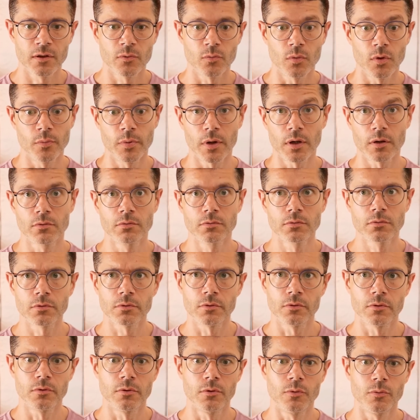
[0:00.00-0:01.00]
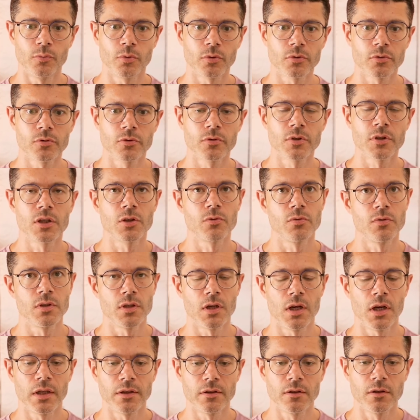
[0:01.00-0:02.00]
mais par contre, pour ceux qui
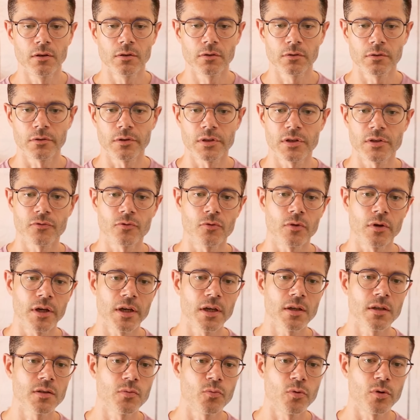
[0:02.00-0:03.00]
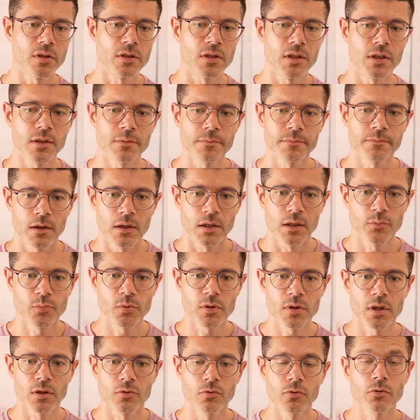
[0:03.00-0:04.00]
cuisinent là-dedans, ils se font exploiter. Et
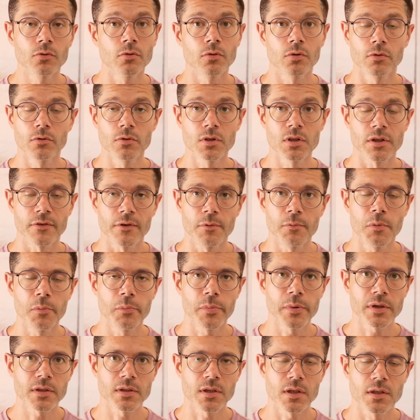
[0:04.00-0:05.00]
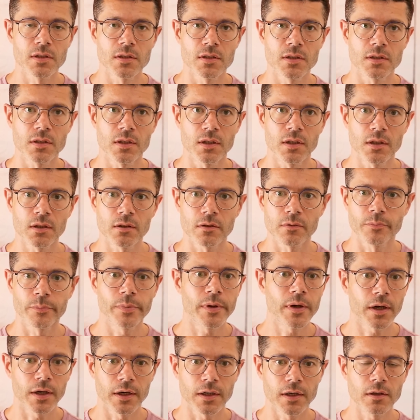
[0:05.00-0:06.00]
puis il y a un autre truc, je savais même pas que ça existait.
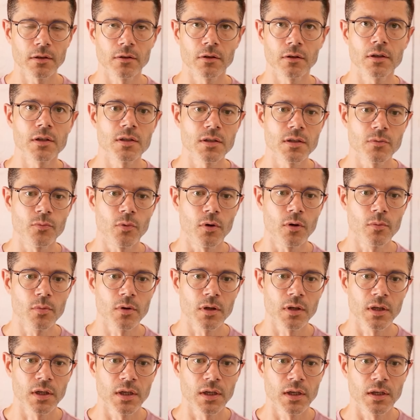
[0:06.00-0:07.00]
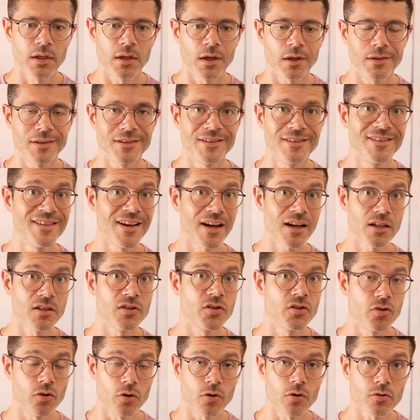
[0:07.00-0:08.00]
Pareil, dans les immeubles, il y a des dark
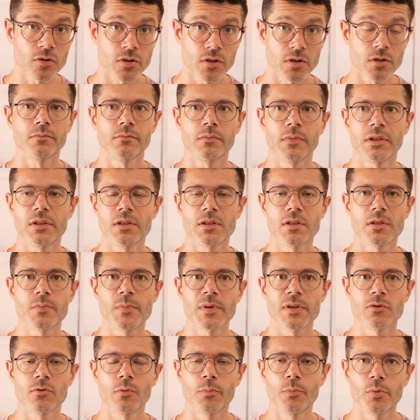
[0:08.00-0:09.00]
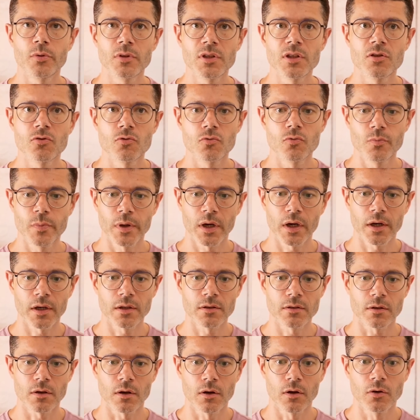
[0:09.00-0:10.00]
stores, bah, des espèces de petites
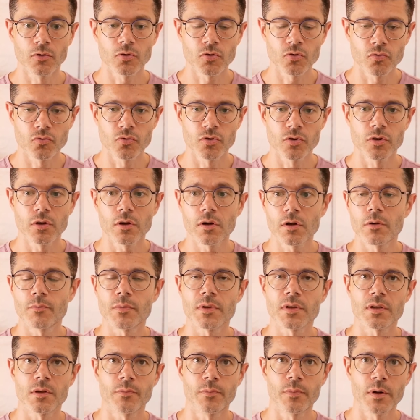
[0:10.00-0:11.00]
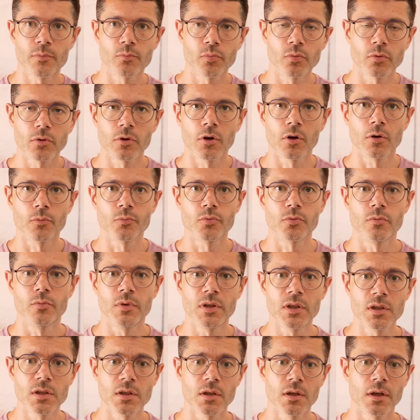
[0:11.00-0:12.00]
supérettes en sous-sol, mais c'est pas pour le grand
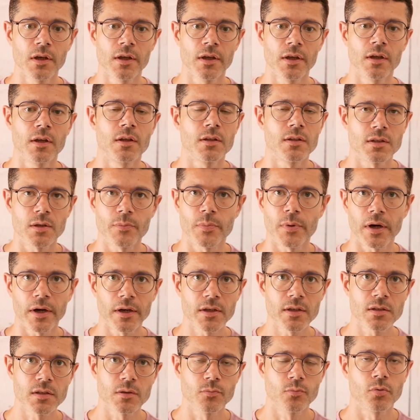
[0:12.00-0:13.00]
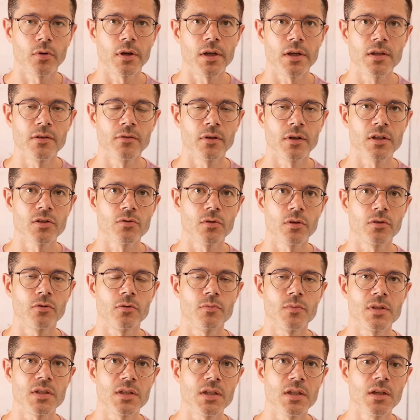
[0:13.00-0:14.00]
public. C'est pareil, c'est pour la livraison à
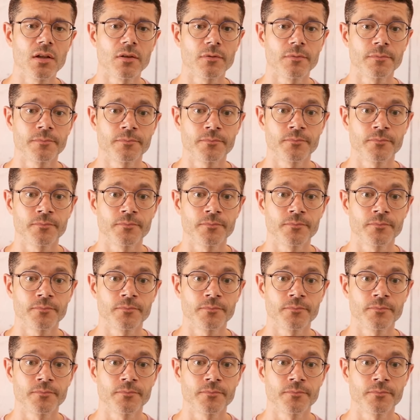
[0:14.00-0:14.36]
domicile.